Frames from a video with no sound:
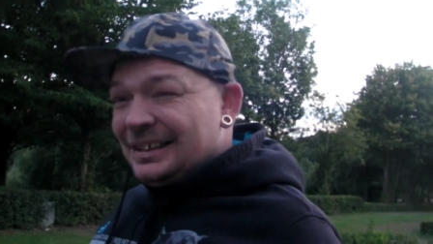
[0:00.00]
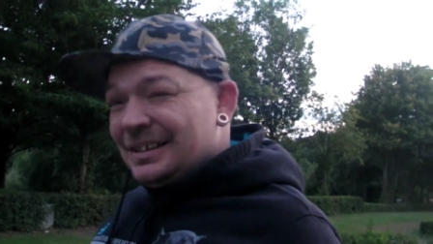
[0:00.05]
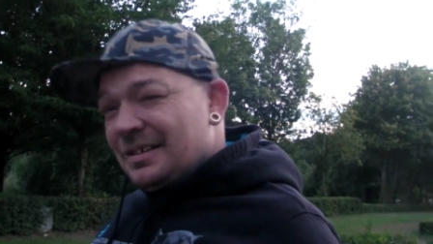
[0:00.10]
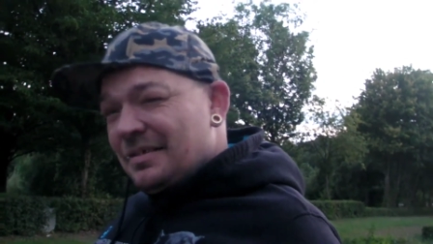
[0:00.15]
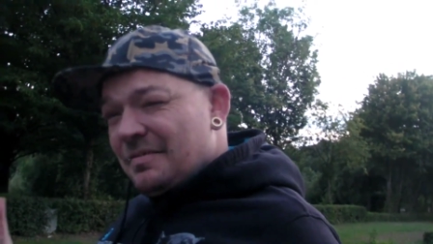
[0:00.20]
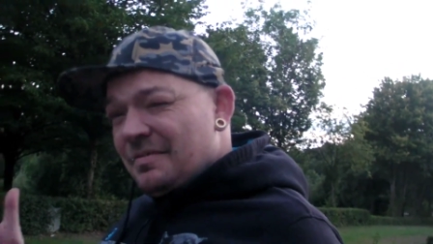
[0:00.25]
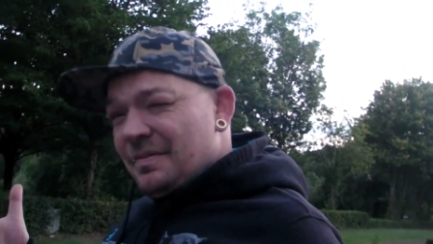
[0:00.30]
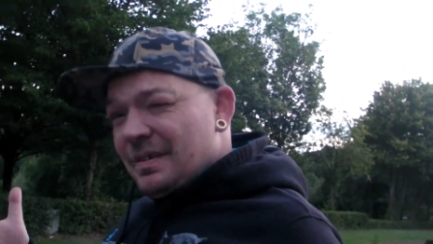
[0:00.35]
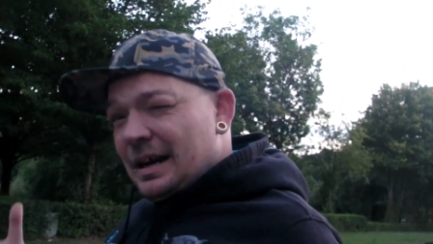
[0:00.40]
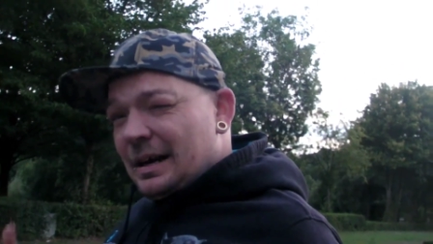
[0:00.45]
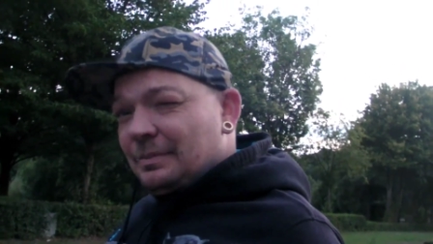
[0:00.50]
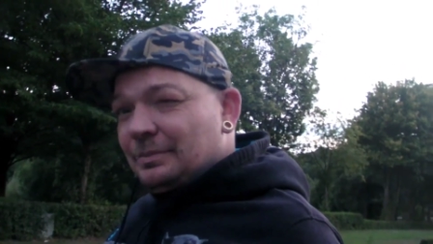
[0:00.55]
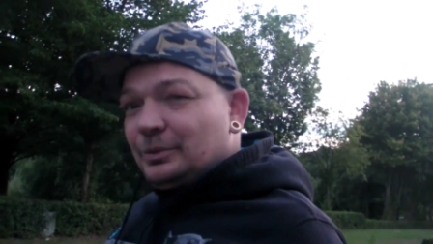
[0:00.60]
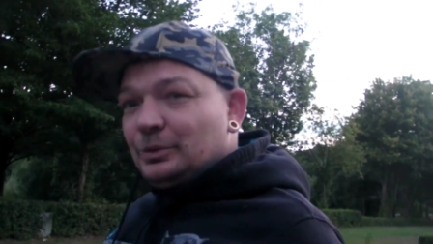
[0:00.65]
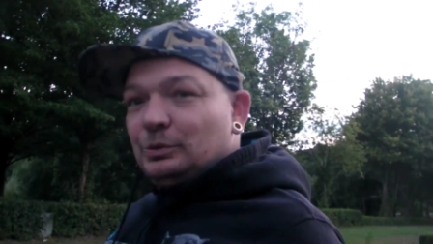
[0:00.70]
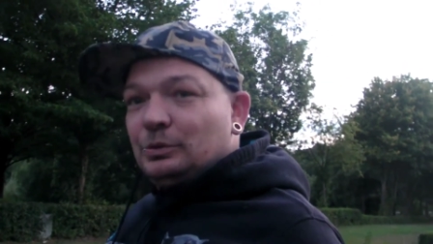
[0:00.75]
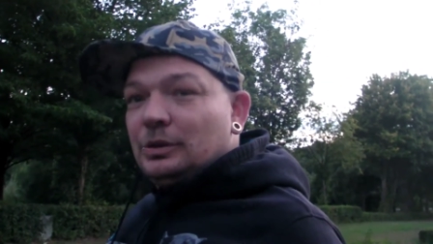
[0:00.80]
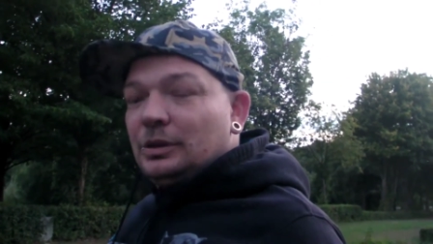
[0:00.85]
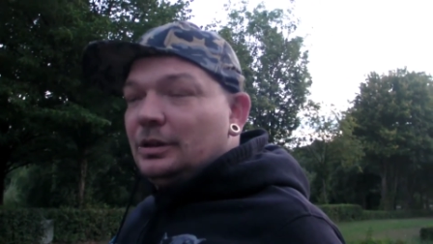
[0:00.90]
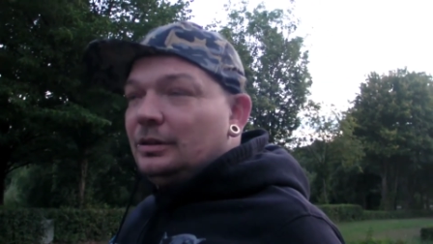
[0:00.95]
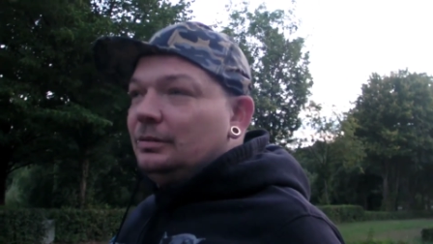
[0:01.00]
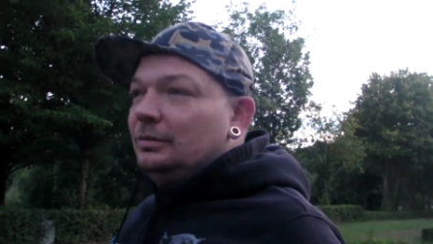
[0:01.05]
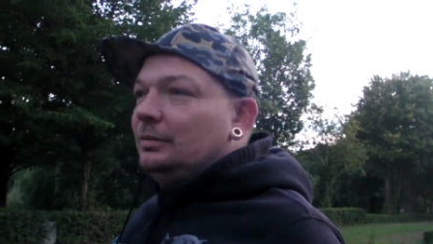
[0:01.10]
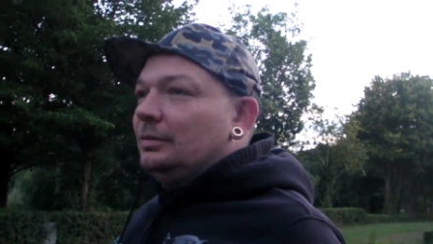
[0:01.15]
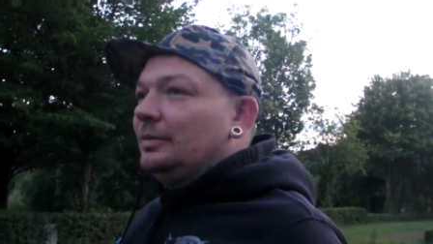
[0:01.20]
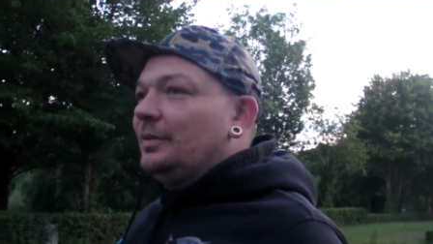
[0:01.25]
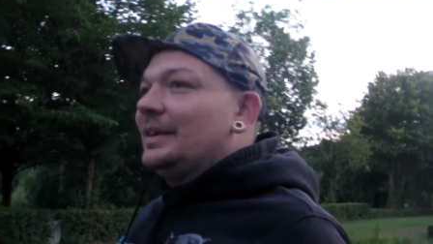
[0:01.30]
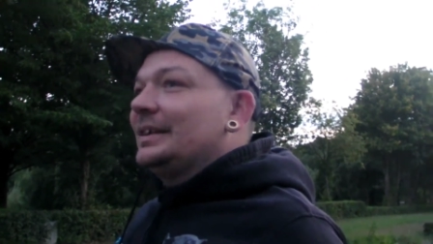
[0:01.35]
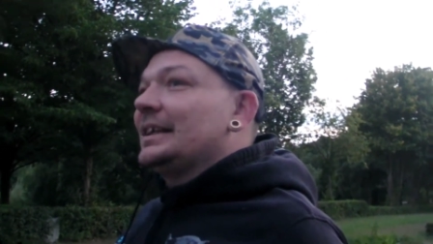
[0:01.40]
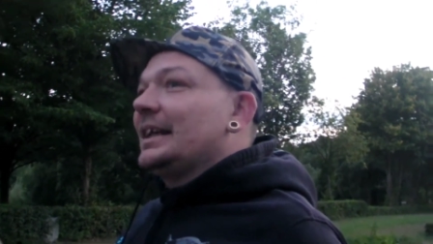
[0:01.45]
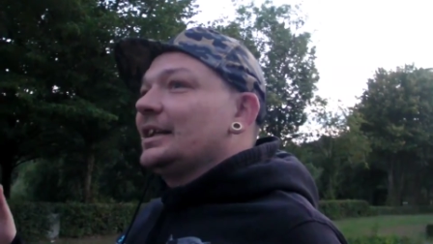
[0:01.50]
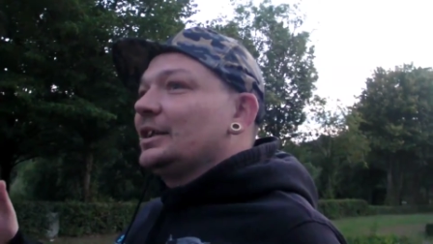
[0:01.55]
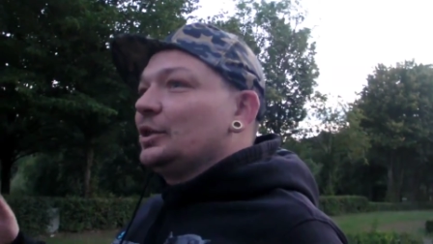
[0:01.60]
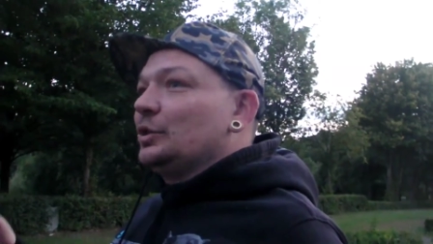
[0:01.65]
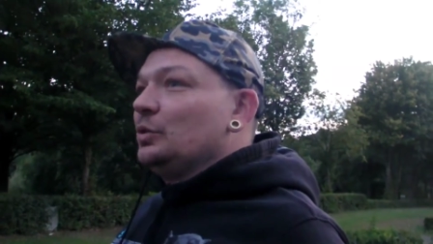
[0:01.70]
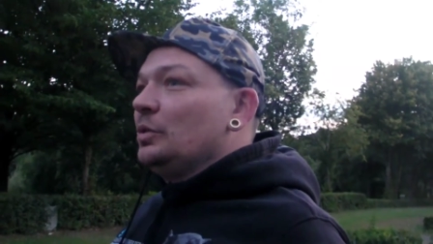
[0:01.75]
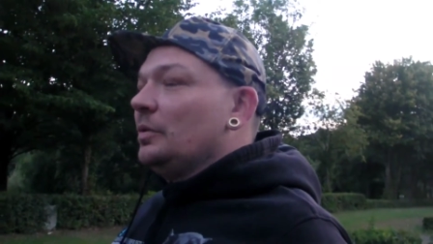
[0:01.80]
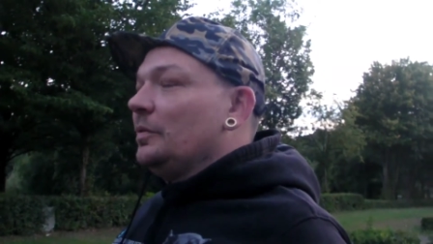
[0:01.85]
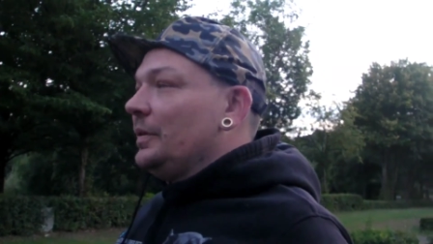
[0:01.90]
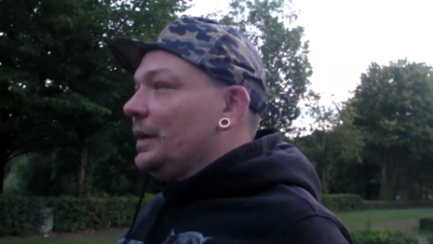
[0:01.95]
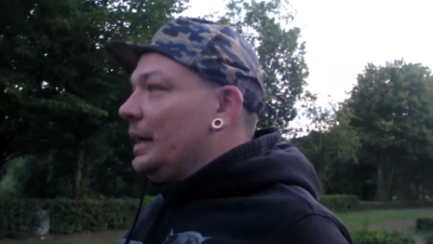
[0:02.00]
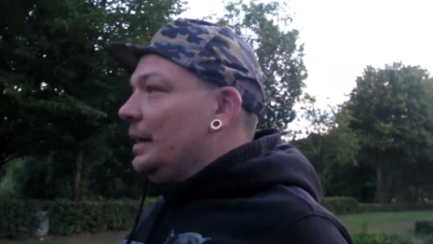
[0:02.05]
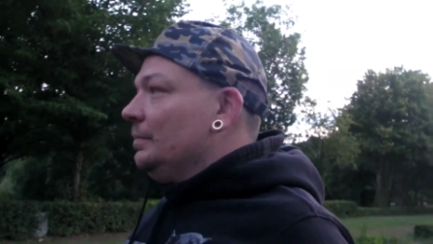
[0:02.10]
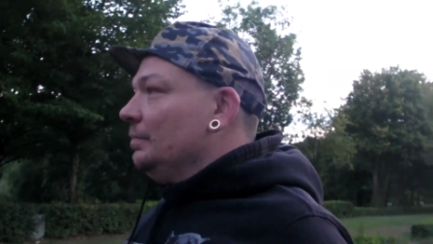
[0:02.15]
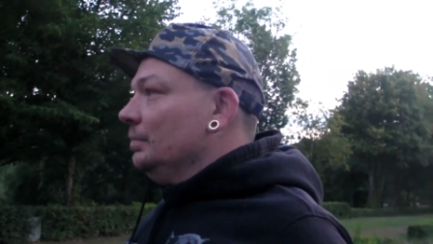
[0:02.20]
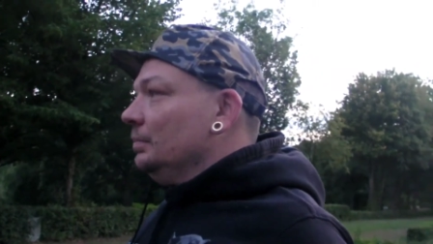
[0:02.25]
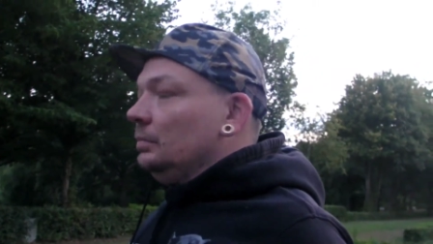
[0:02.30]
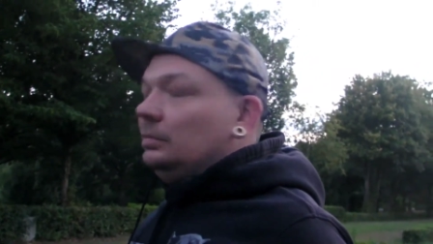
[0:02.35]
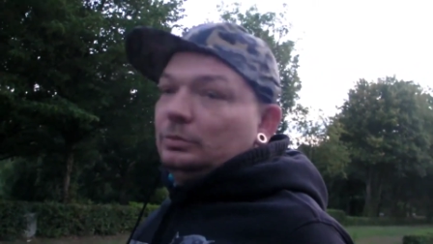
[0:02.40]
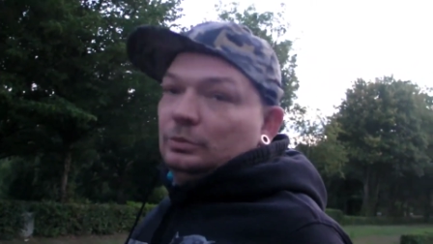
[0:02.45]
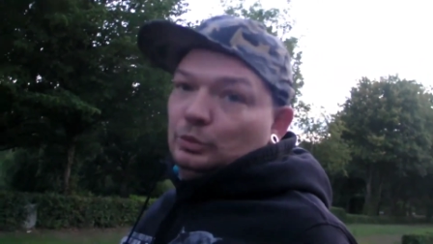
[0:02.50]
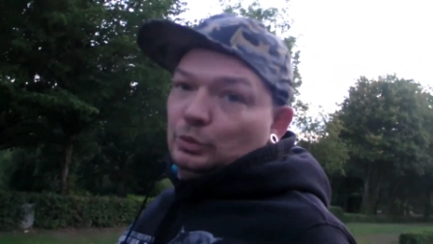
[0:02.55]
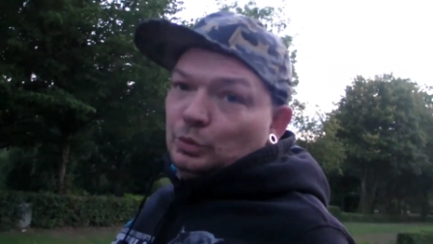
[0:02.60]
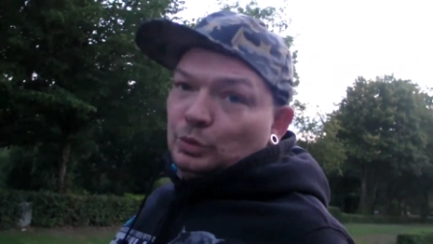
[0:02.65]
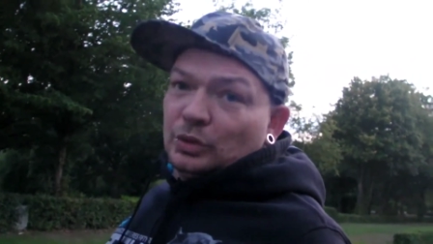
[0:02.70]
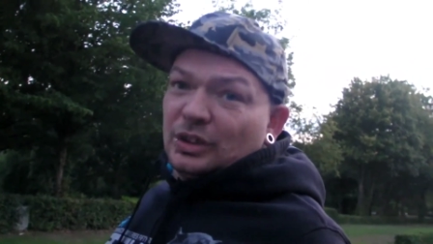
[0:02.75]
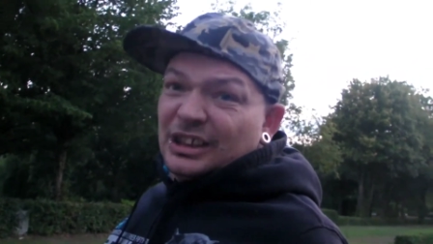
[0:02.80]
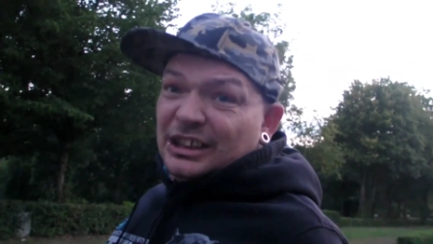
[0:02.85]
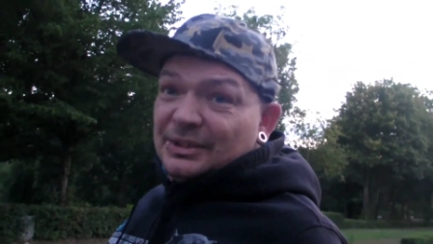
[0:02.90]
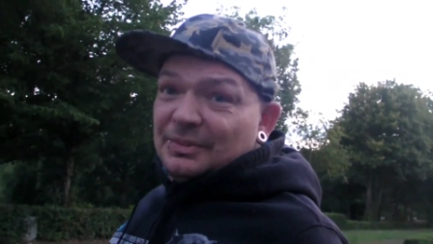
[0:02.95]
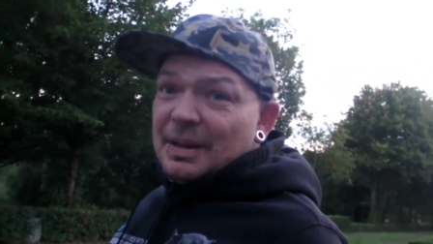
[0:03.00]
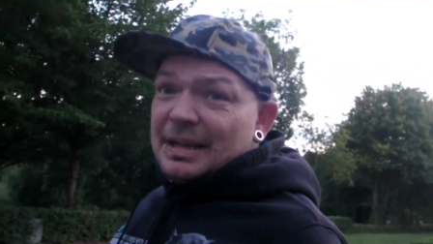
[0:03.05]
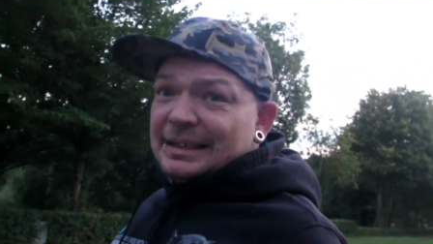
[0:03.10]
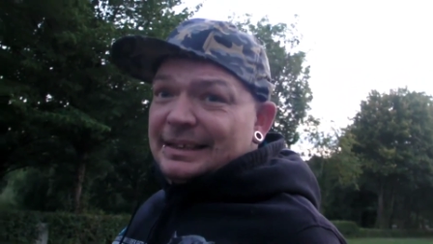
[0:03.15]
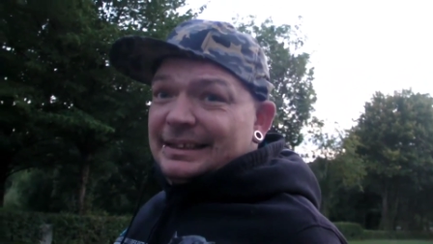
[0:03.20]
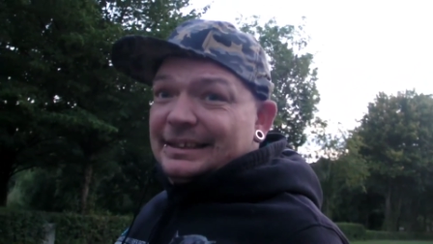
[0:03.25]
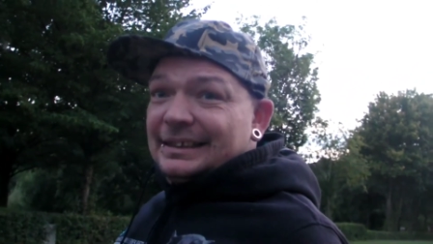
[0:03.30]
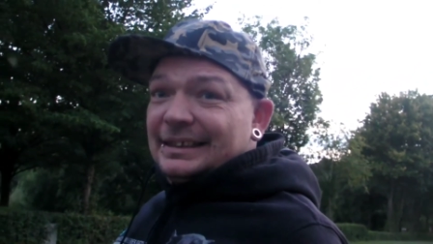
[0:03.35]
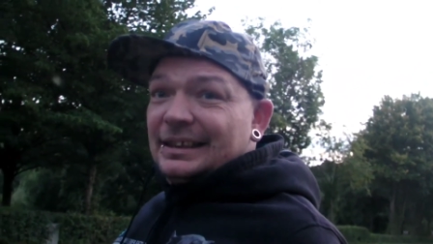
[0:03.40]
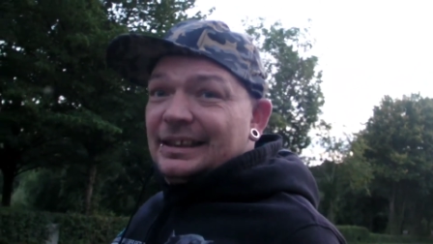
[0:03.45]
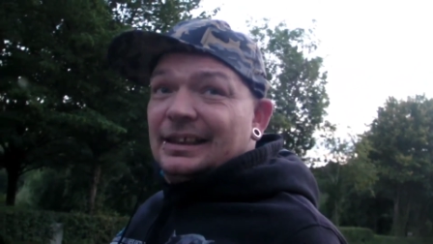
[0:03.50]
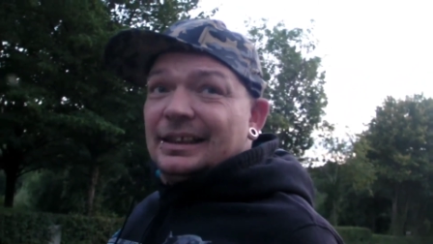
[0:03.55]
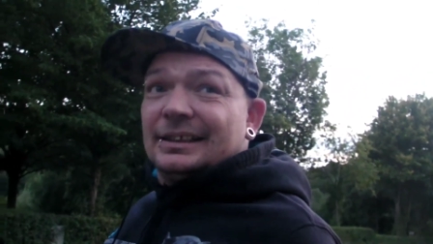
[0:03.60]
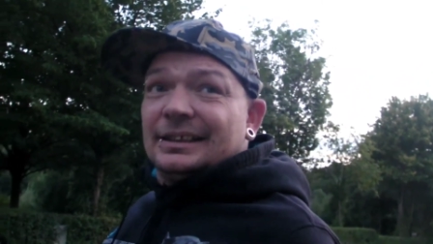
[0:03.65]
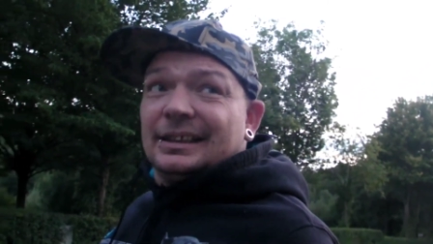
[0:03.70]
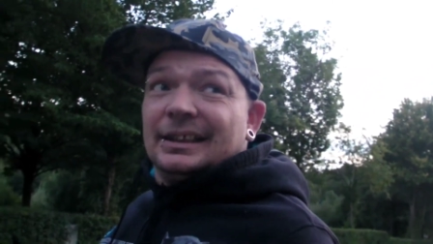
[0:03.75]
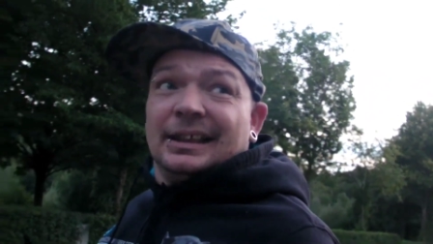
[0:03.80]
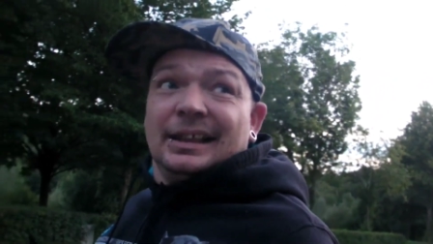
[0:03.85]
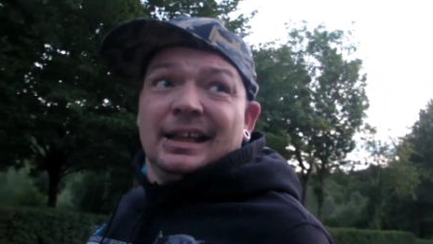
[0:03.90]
Wir haben nur, oder was heißt nur, wir haben nur noch 20 Grad.